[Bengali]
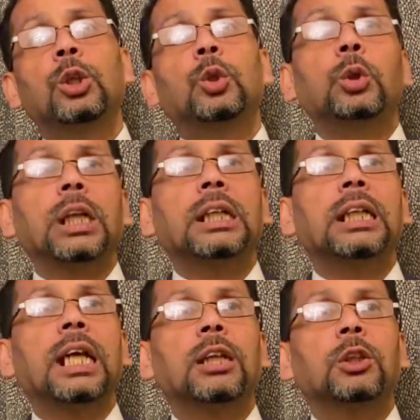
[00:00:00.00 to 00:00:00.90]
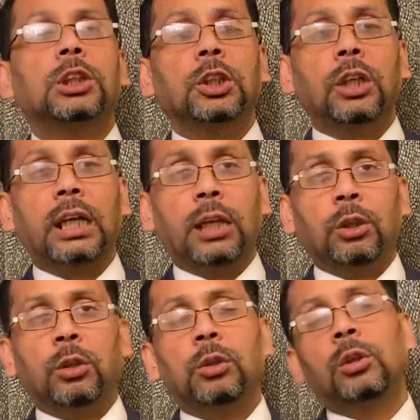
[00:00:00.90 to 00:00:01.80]
টোটাল ক্লিয়ার করতে হলে আরও
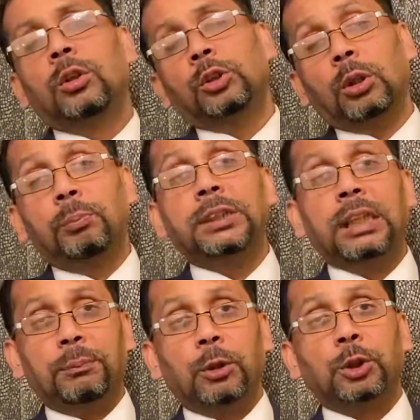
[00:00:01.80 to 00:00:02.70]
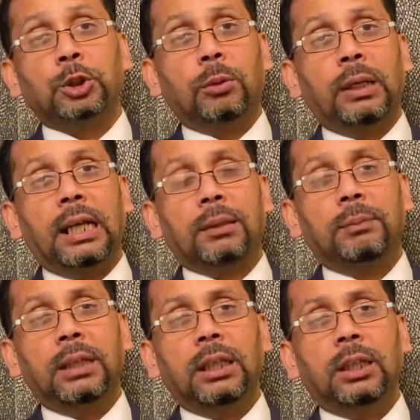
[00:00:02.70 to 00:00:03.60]
চব্বিশ সাল পর্যন্ত সময় লাগবে
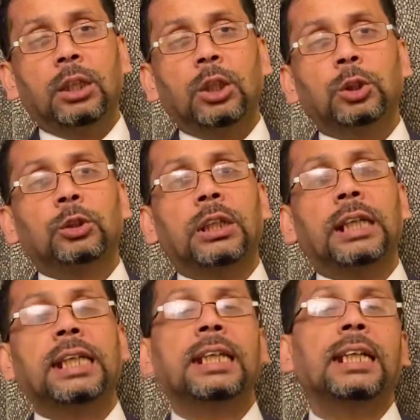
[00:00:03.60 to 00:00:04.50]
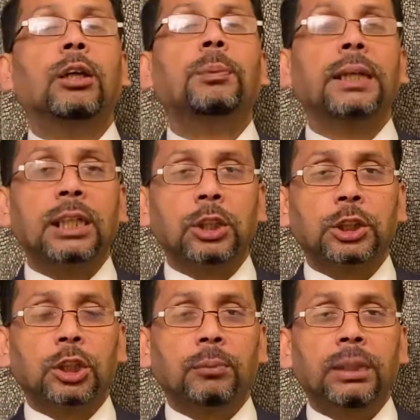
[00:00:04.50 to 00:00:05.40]
সুতরাং এখানে অপেক্ষা করতে
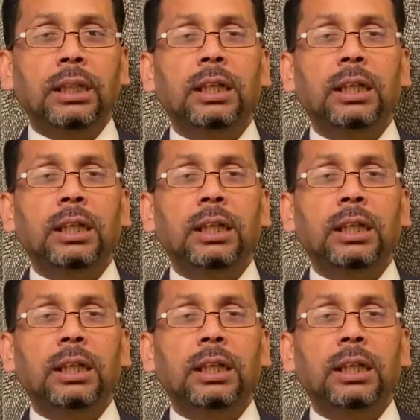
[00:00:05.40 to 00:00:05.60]
হবে